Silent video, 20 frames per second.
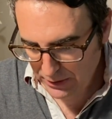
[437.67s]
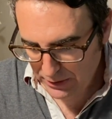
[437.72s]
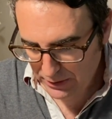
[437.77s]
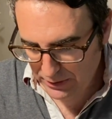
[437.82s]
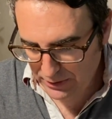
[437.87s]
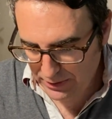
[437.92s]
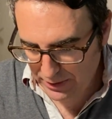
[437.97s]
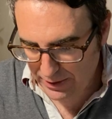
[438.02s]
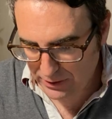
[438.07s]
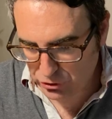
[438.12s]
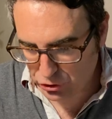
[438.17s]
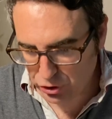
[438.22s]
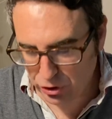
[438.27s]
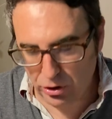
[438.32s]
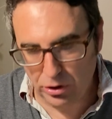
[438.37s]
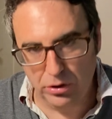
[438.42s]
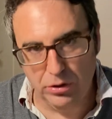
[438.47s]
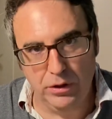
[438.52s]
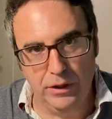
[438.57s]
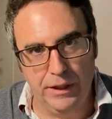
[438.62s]
Y de hecho,
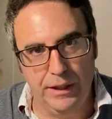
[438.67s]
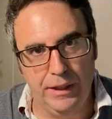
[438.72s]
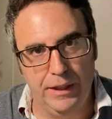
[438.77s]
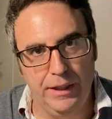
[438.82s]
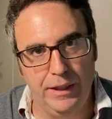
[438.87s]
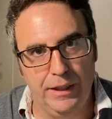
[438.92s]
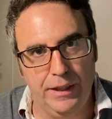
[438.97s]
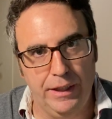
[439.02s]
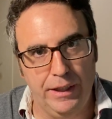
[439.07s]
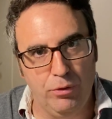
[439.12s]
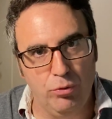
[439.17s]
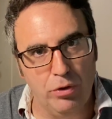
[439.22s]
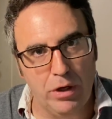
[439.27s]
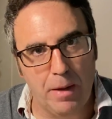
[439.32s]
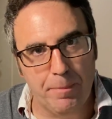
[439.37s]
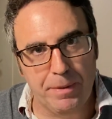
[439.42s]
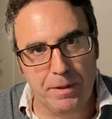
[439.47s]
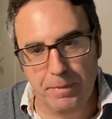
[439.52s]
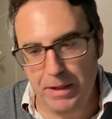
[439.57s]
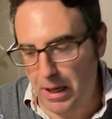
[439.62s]
eh, en
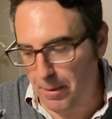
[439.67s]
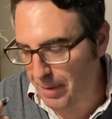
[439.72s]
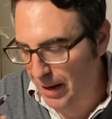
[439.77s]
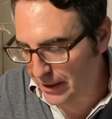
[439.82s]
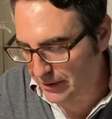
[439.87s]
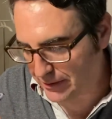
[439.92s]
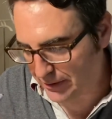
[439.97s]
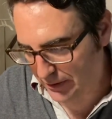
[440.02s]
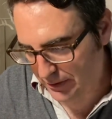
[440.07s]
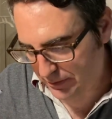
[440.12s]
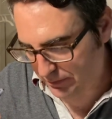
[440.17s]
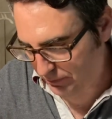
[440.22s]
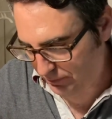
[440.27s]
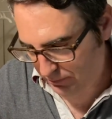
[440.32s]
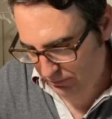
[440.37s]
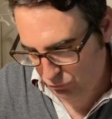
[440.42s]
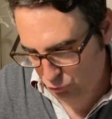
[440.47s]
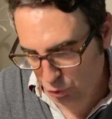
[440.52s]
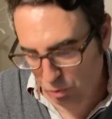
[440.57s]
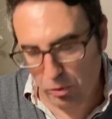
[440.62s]
una primera parte
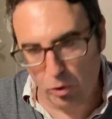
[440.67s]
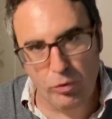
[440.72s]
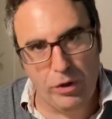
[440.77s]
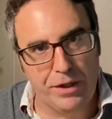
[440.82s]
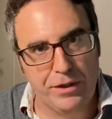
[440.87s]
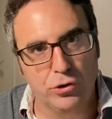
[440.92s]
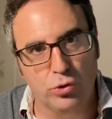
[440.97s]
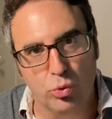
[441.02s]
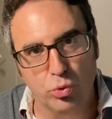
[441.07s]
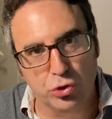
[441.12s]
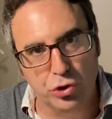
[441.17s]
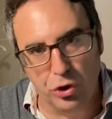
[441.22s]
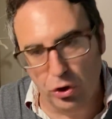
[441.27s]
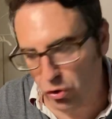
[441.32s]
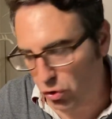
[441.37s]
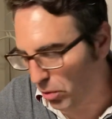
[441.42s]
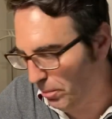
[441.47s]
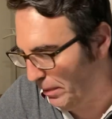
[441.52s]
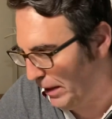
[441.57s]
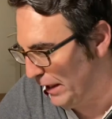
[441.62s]
tuvo una discusión
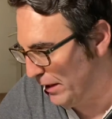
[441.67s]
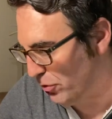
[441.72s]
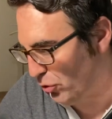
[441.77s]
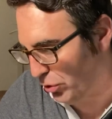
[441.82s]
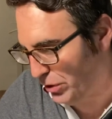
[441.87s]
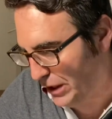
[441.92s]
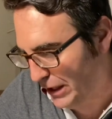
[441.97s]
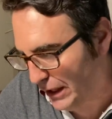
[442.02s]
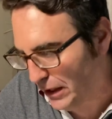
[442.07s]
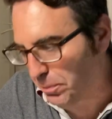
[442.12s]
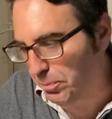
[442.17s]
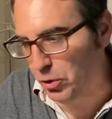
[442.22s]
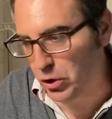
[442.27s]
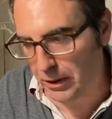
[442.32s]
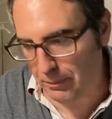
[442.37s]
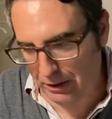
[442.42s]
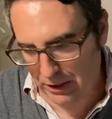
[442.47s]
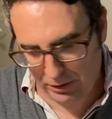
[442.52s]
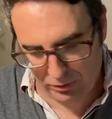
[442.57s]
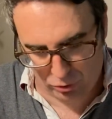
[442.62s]
con Belén Rodríguez,
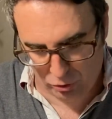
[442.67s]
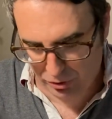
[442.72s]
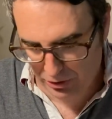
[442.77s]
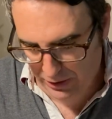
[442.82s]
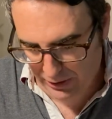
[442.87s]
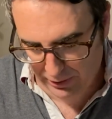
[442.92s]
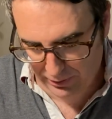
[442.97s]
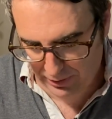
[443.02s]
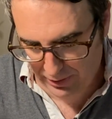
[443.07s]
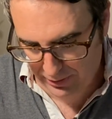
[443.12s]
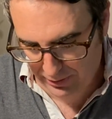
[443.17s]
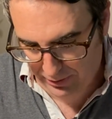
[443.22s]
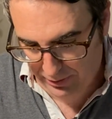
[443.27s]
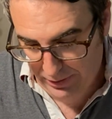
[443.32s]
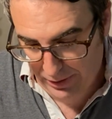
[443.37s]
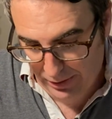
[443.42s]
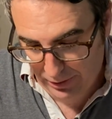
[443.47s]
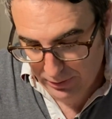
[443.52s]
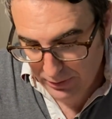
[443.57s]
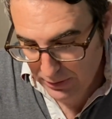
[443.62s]
porque Belén Rodríguez le
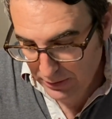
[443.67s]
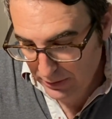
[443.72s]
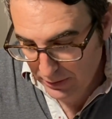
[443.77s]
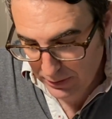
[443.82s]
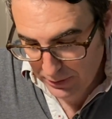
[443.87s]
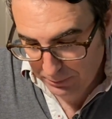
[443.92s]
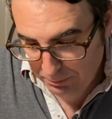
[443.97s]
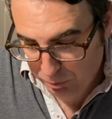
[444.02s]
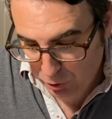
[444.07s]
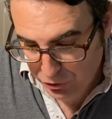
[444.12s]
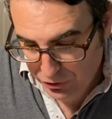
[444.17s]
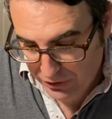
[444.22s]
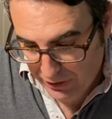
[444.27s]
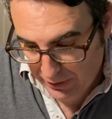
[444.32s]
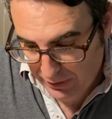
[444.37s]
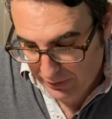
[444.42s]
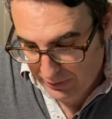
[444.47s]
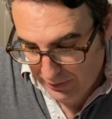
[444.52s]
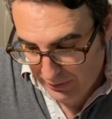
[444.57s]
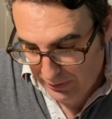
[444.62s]
decía, pues
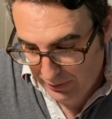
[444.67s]
que